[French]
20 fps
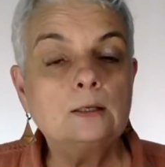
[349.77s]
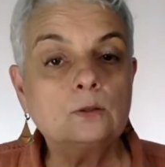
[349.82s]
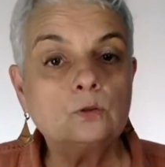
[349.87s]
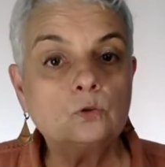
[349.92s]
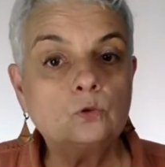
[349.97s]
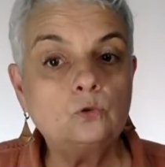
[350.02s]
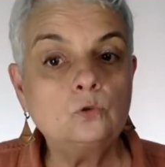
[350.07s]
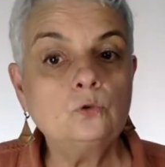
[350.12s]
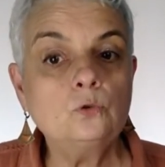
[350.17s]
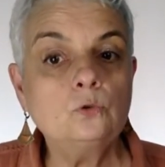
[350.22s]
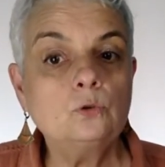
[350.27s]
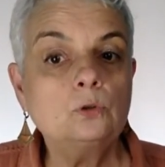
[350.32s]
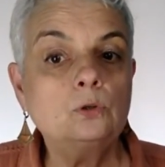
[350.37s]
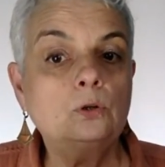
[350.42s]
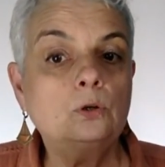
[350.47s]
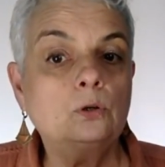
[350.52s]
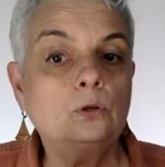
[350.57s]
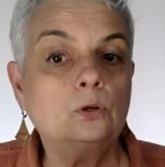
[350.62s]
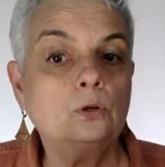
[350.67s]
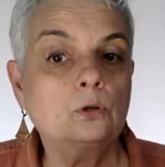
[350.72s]
de
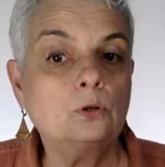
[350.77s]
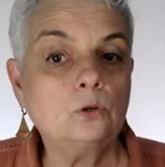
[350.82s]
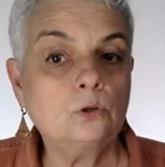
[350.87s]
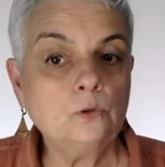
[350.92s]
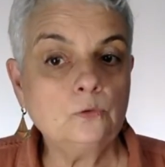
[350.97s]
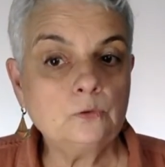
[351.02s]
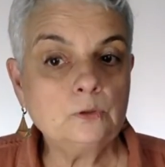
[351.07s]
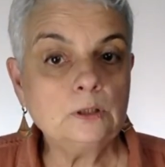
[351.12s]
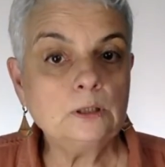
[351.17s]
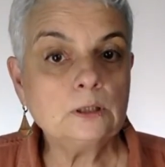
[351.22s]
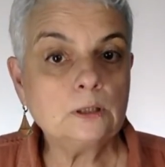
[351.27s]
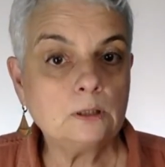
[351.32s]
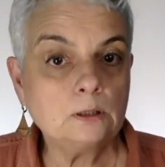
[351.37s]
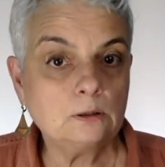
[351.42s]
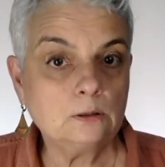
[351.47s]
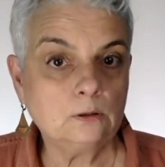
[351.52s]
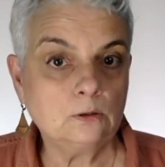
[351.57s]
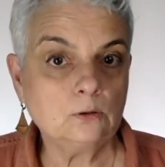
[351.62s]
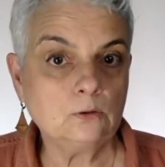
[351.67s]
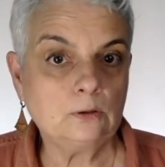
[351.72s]
euh, revenir
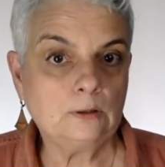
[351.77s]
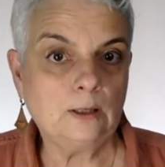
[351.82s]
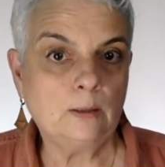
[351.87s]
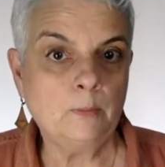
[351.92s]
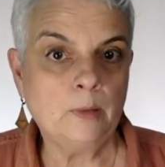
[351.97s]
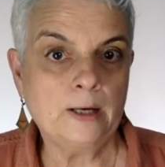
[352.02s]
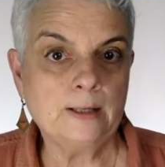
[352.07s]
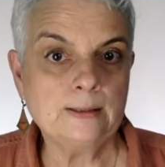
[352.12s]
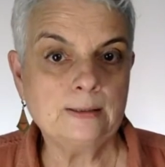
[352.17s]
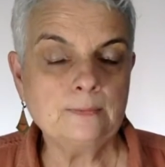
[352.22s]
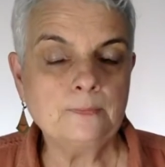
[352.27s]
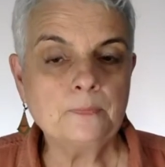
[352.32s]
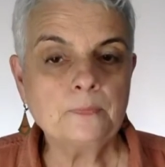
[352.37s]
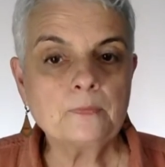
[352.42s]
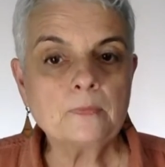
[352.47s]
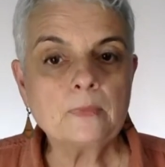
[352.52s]
dans ta base.